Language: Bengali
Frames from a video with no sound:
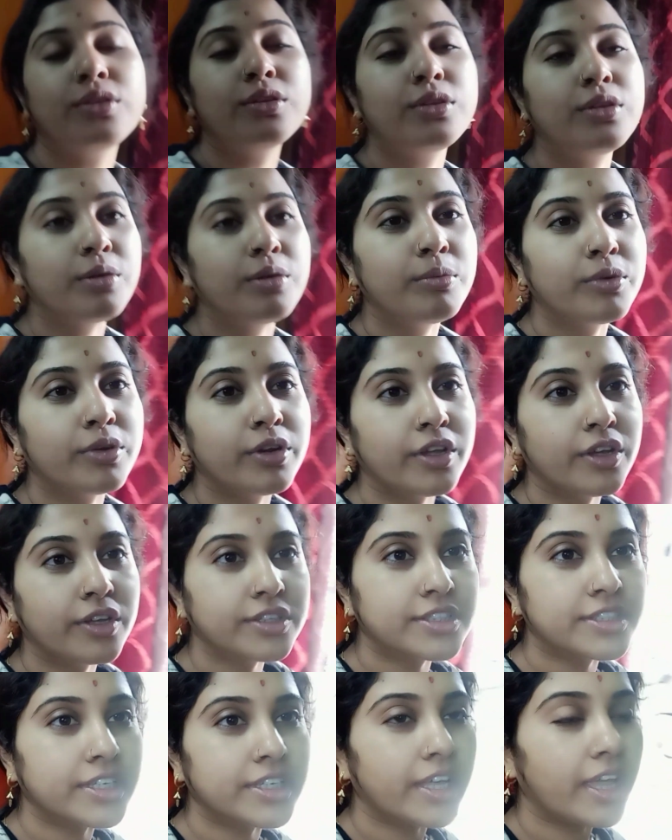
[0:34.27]
তো মনে
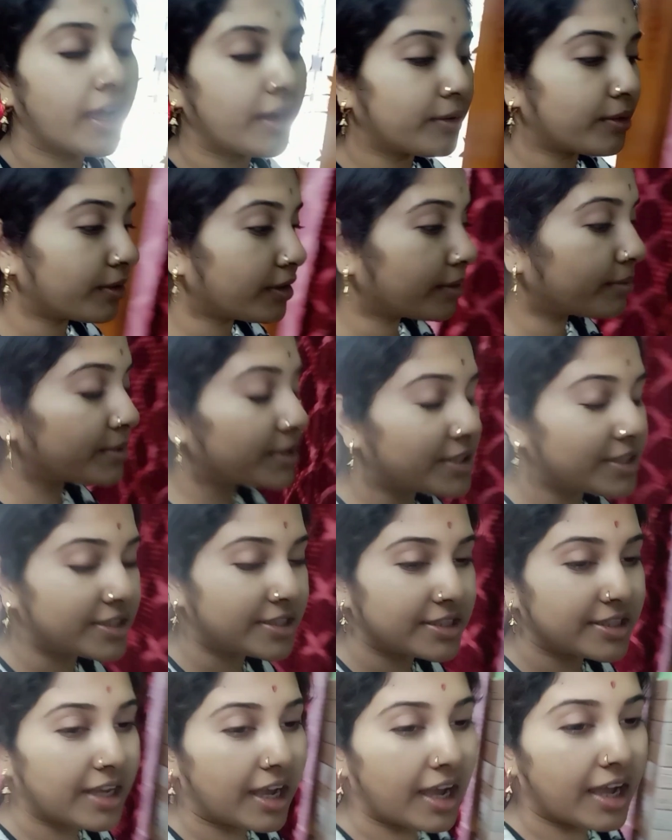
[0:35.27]
হচ্ছে এখনই
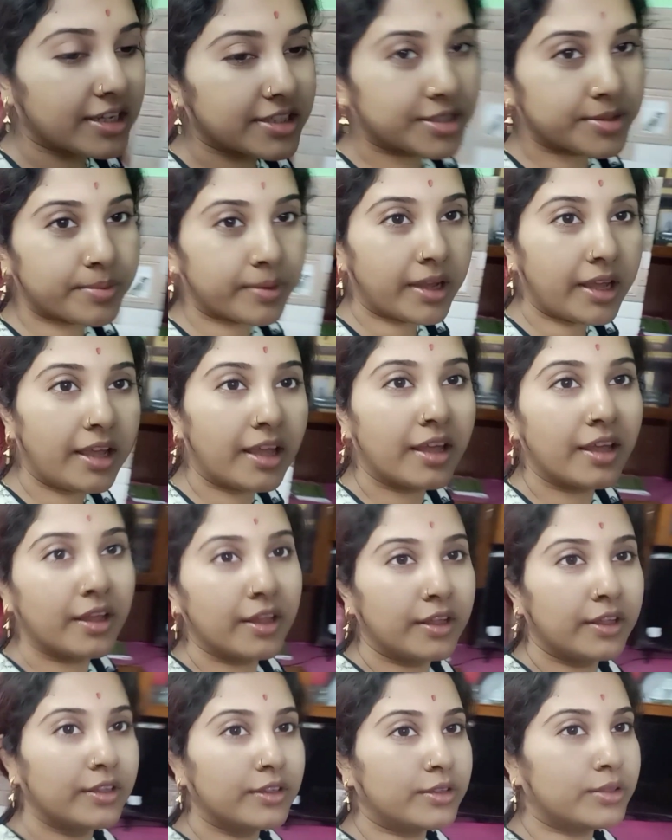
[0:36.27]
বৃষ্টি আসবে
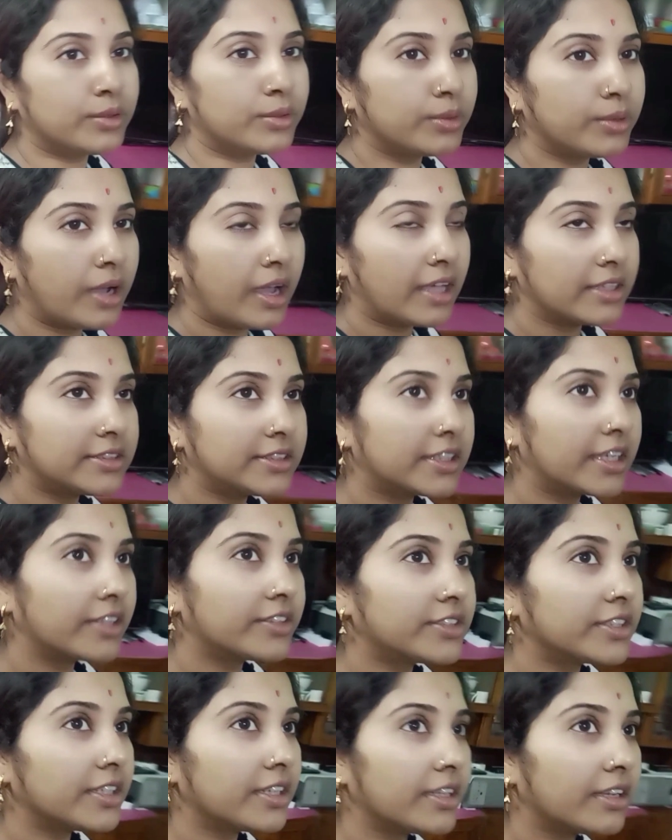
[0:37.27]
তো আজকে
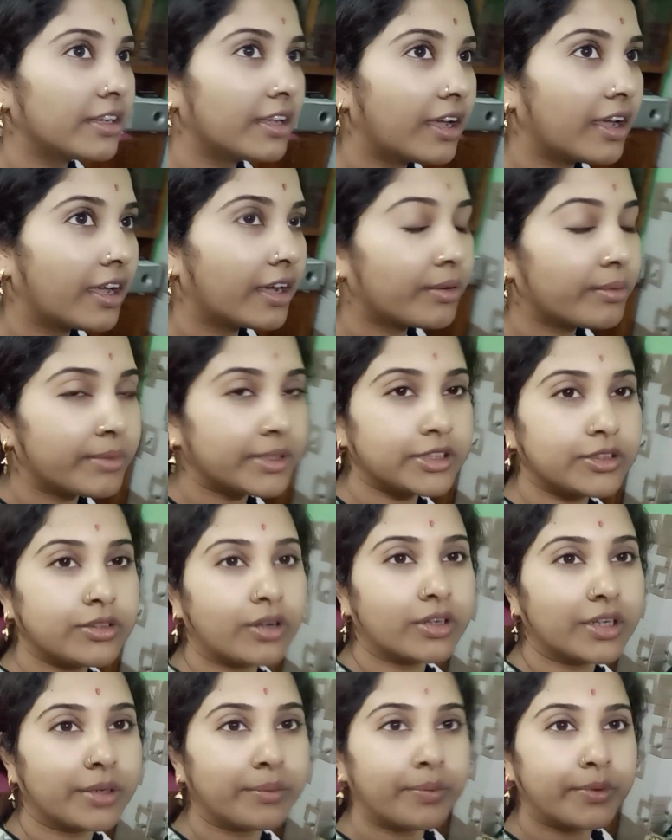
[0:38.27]
যে এখন বাজে
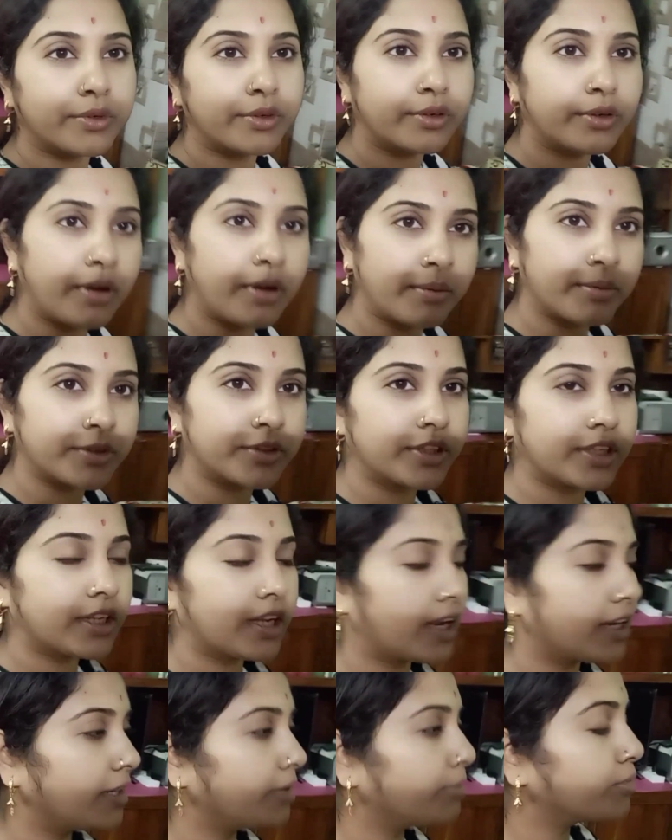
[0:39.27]
নটা পনেরো আমি ওদেরকে
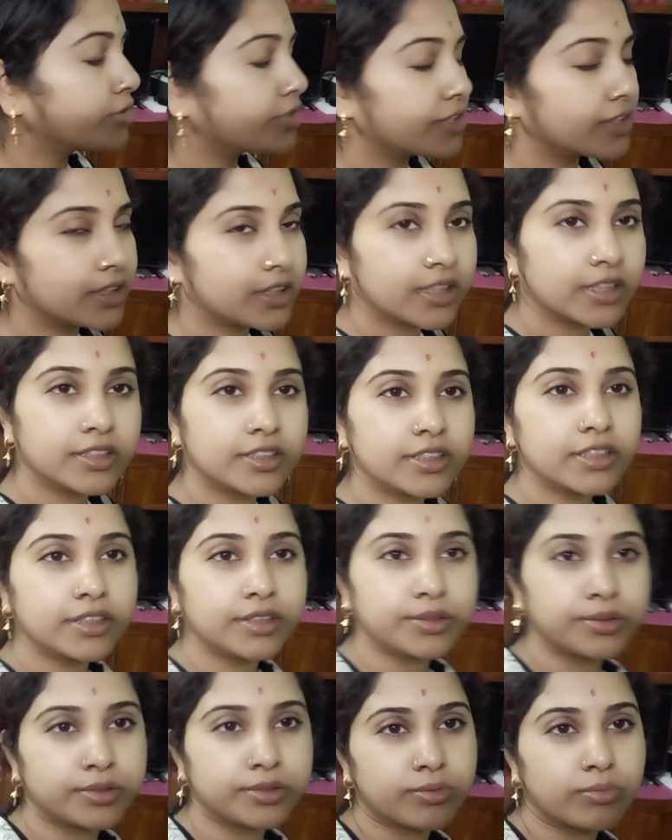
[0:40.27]
রান্না বসিয়ে দিয়েছি
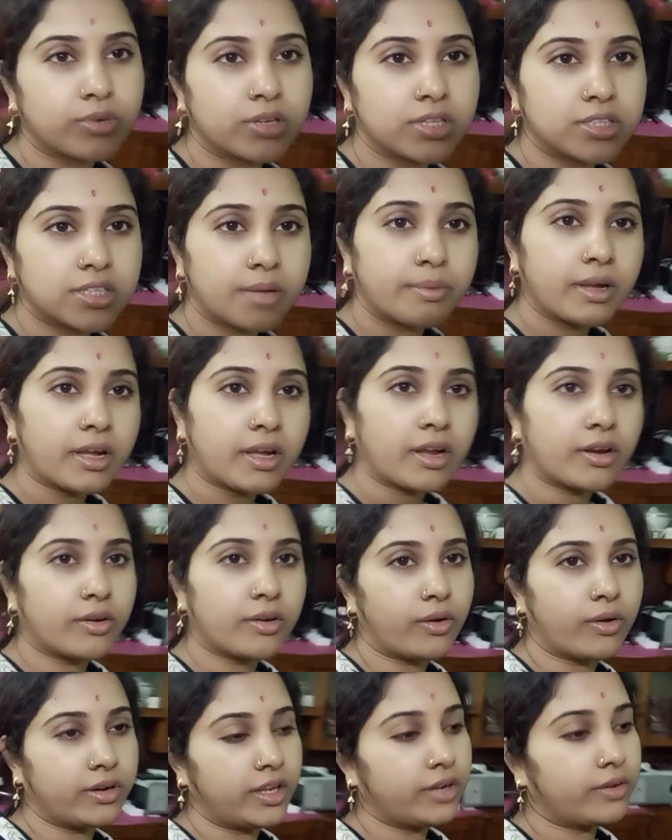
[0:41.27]
রিশু স্কুলে যাবে কারণ
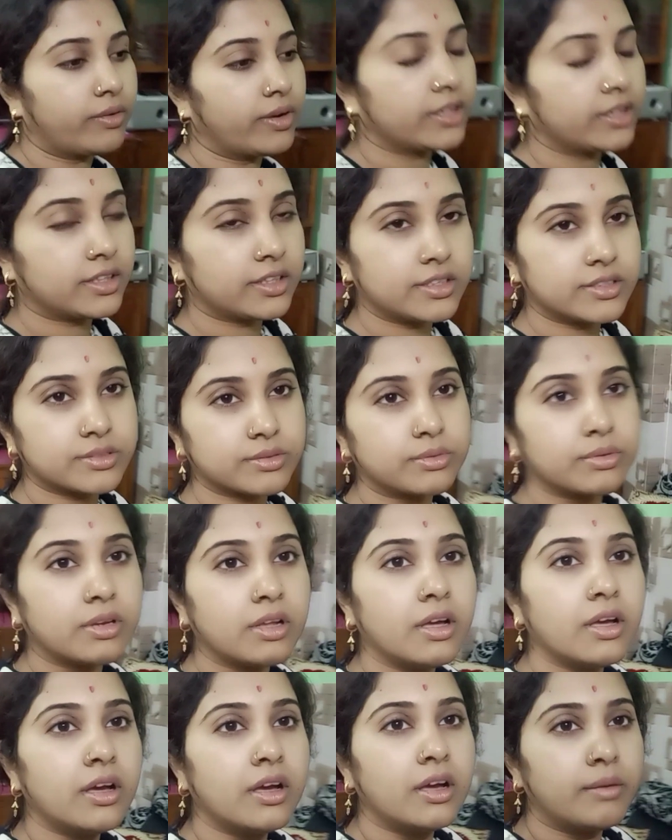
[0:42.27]
অনেক কয়েকদিন স্কুল
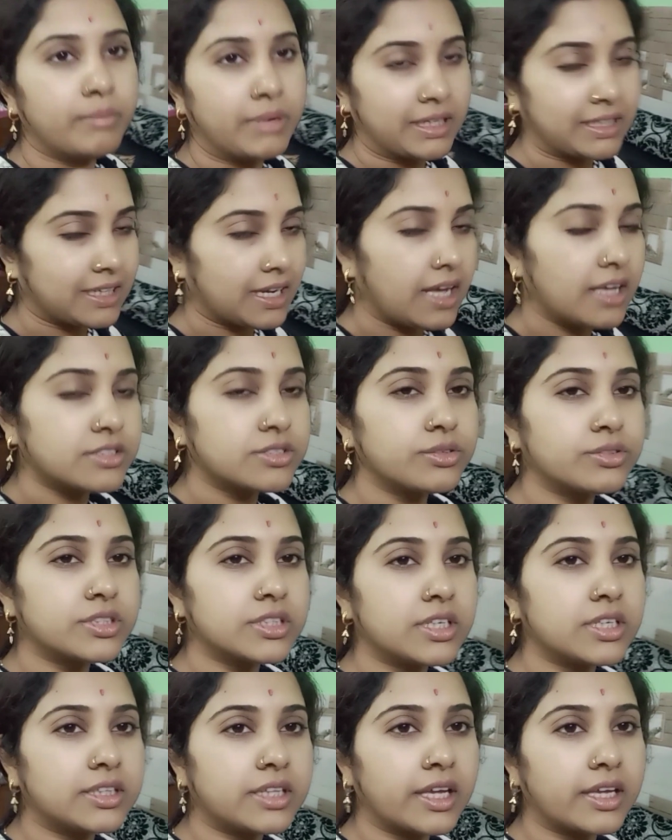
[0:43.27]
মানে ক্লাস
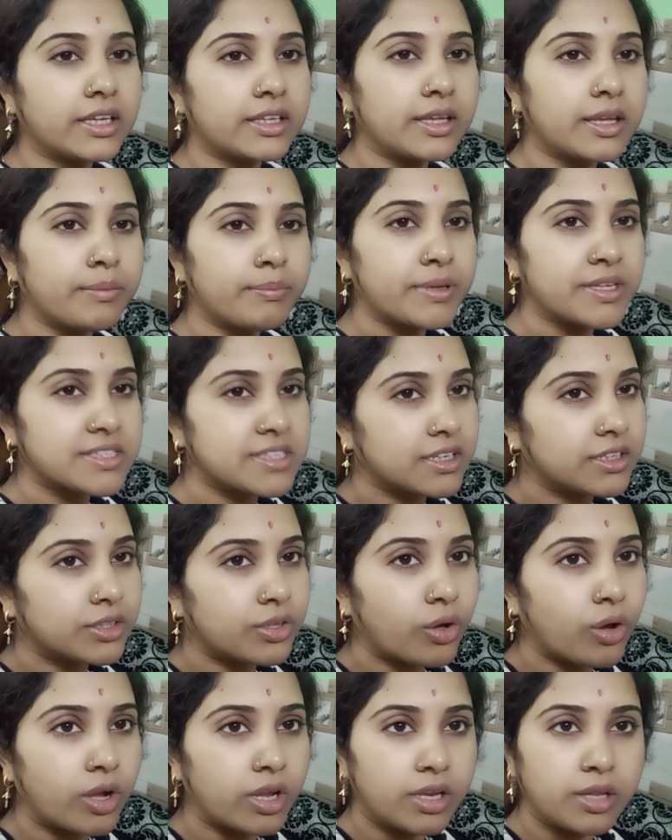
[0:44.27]
হচ্ছে না তাই কি প্রেজেন্ট
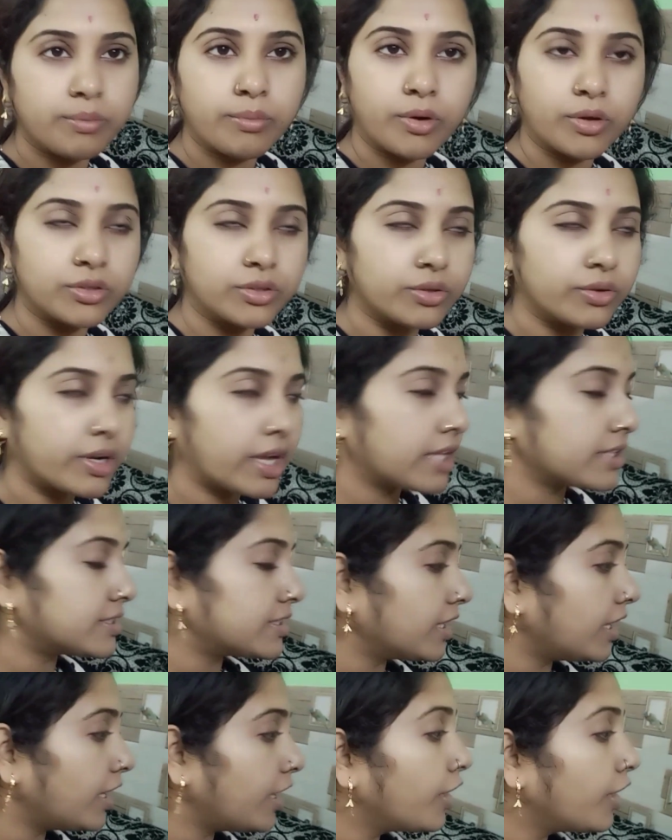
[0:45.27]
তো হয়নি বন্ধ গেছে